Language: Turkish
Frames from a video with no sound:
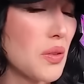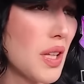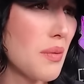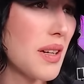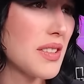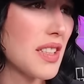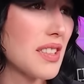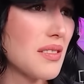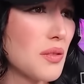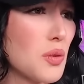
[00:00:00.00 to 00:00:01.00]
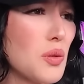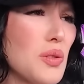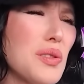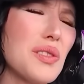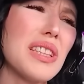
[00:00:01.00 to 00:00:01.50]
Su tabancası.
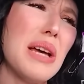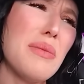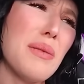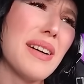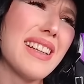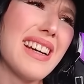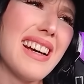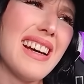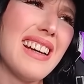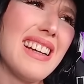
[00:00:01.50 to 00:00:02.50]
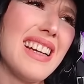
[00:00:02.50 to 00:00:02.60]
Tuzluk deme bana.